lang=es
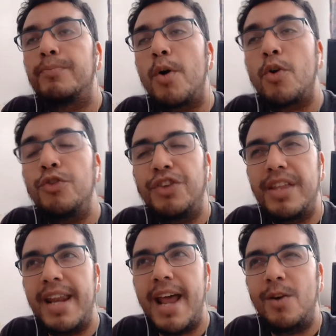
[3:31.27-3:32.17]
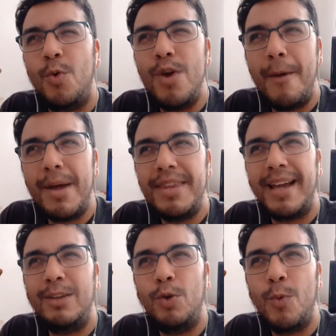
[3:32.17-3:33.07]
por considerar una
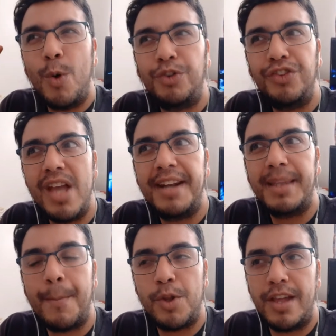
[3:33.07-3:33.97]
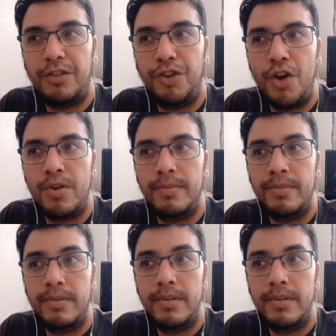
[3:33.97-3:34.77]
banda que tuvo cierta proyección,